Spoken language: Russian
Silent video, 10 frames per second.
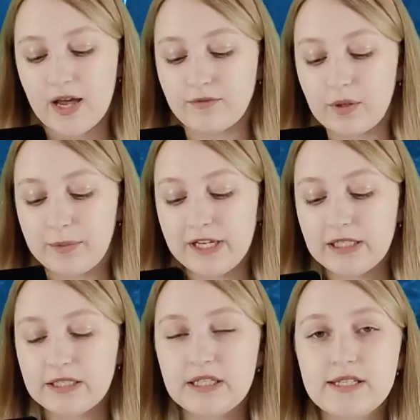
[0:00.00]
В
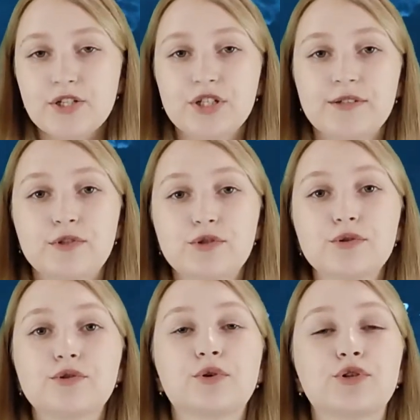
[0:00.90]
апреле
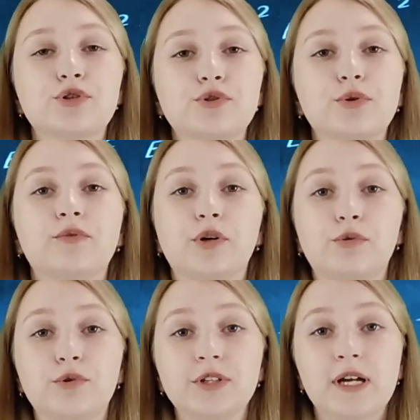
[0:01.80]
1946
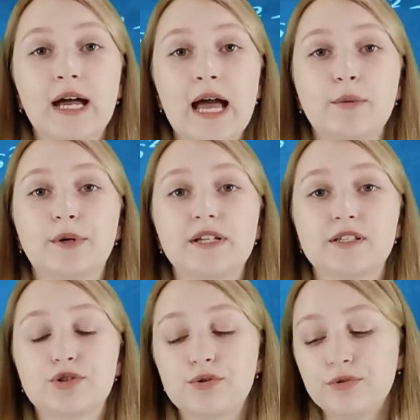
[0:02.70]
года
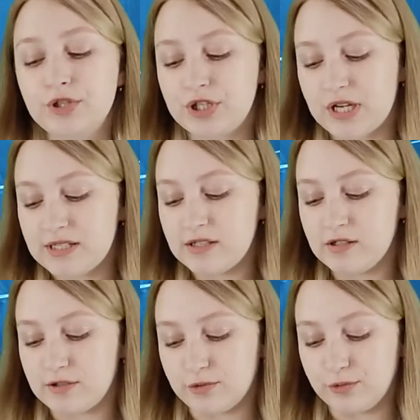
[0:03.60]
произошел несчастный
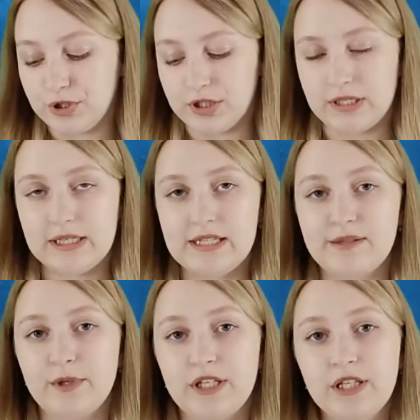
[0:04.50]
случай,
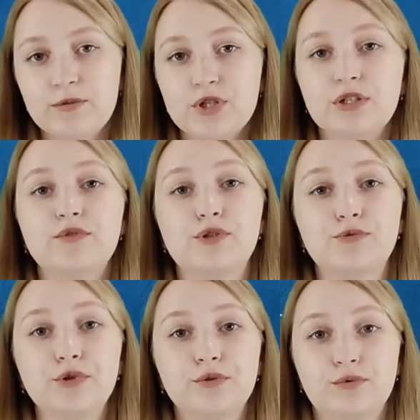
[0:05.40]
изменивший
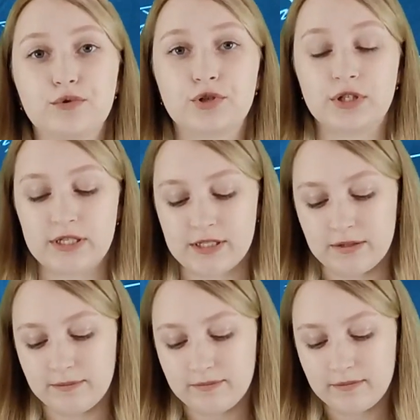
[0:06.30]
всю его
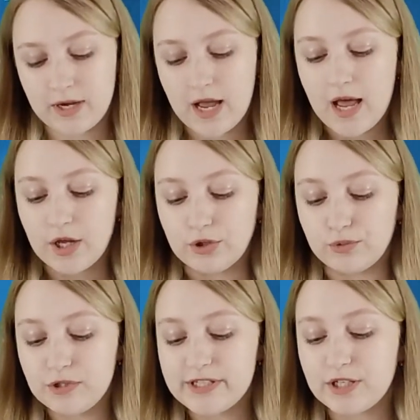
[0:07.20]
жизнь.
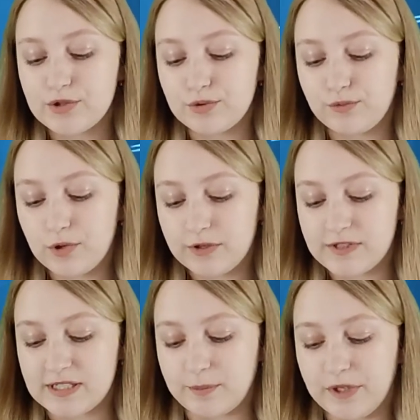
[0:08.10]
Тульские
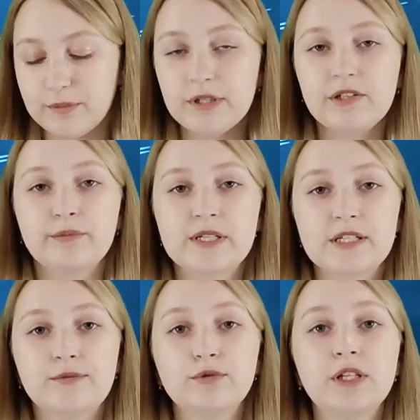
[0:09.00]
суворовцы прибыли в
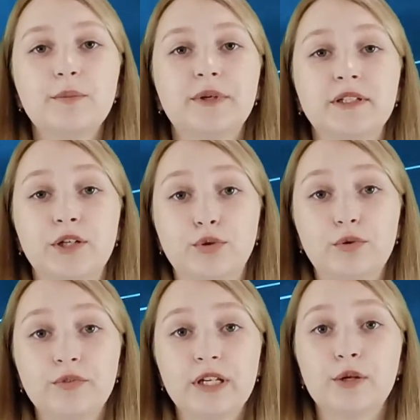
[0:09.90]
Москву для
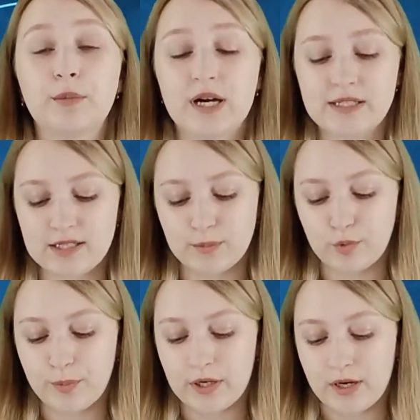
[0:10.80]
подготовки к майскому
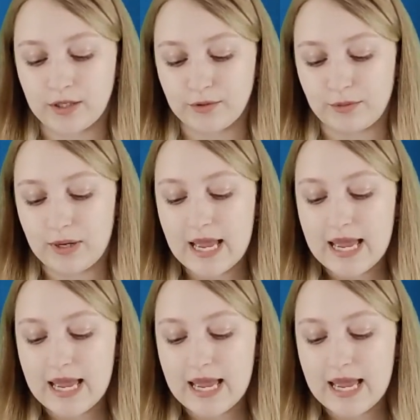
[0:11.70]
параду.